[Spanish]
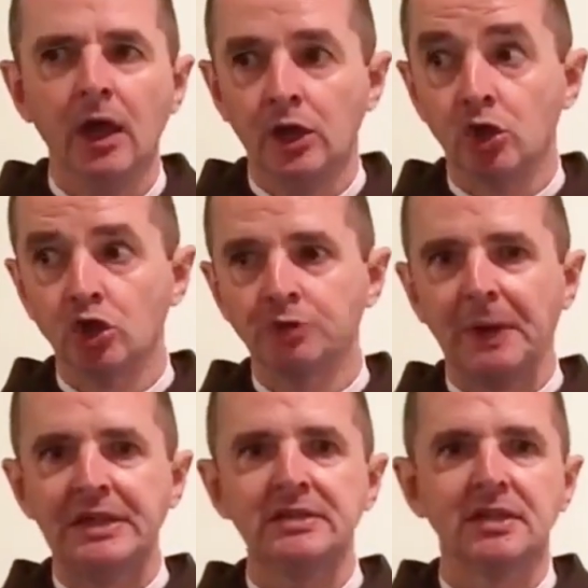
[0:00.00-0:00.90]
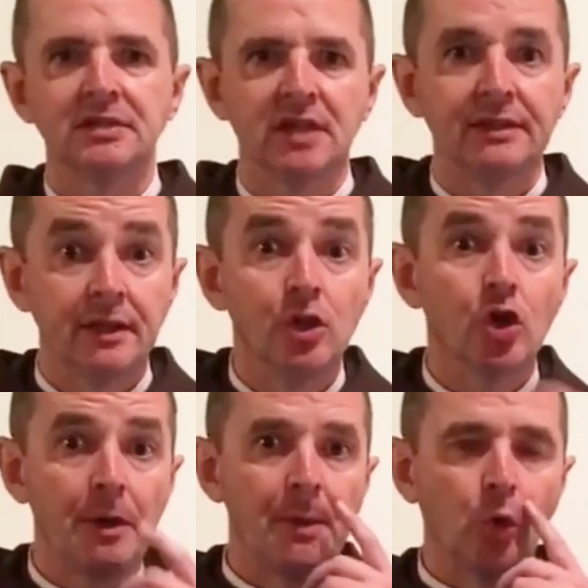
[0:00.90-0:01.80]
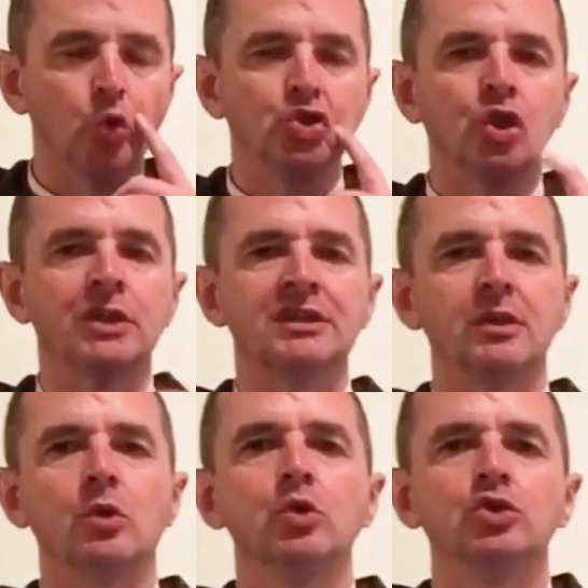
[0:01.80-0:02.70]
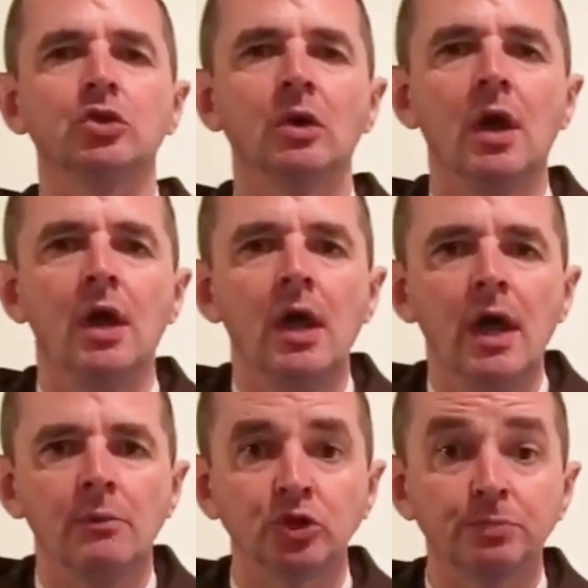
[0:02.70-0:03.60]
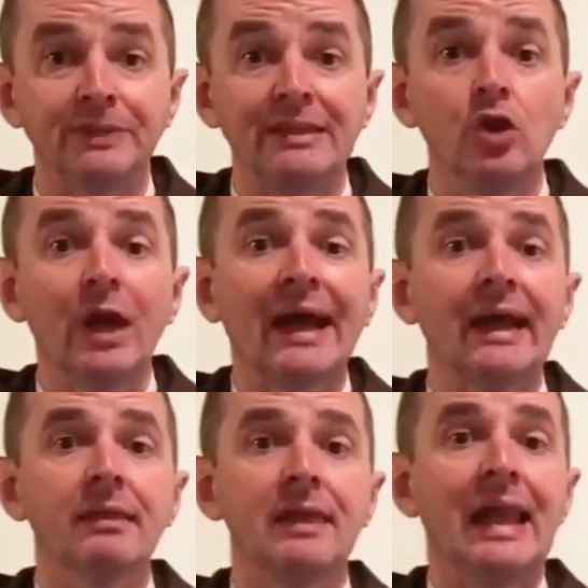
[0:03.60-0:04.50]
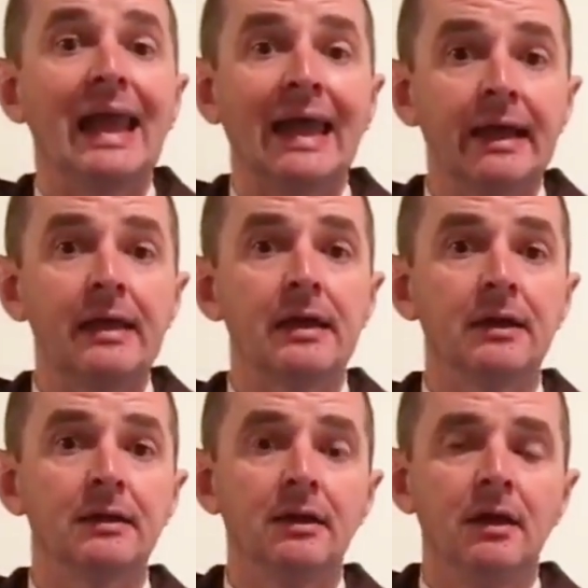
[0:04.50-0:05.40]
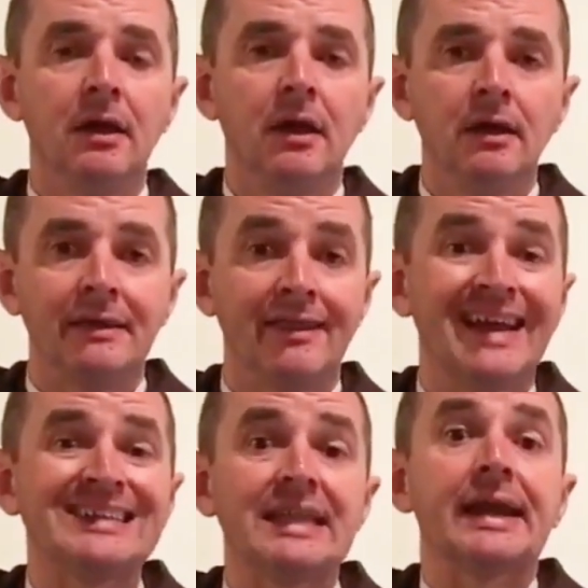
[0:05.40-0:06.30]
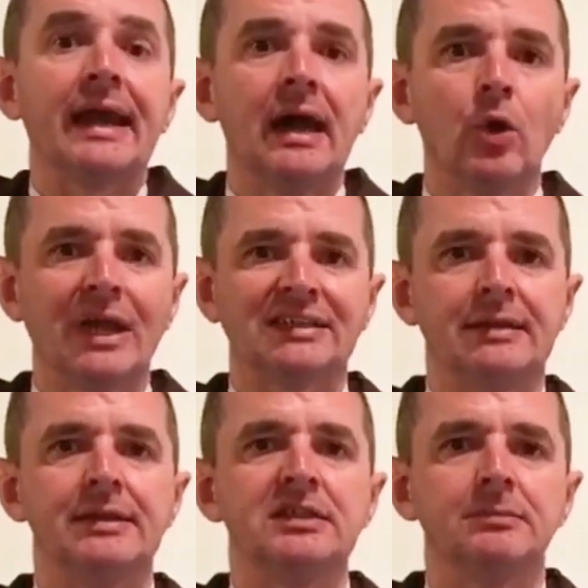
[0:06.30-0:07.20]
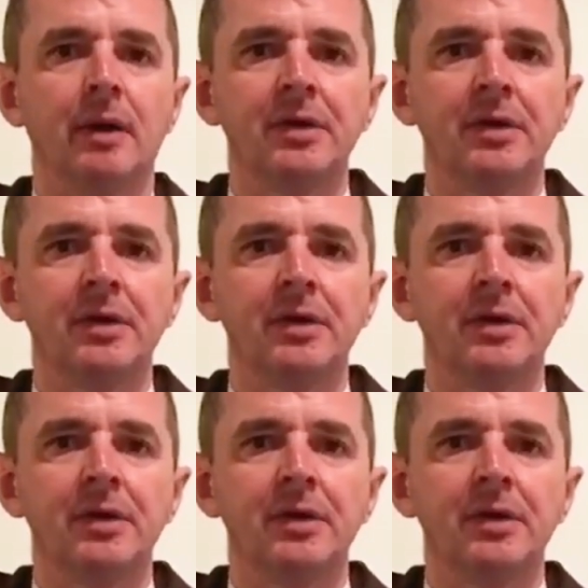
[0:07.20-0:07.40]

En otros países han tenido repercusiones incluso. Hemos tenido la gracia y la alegría de dar este regalo a la Santísima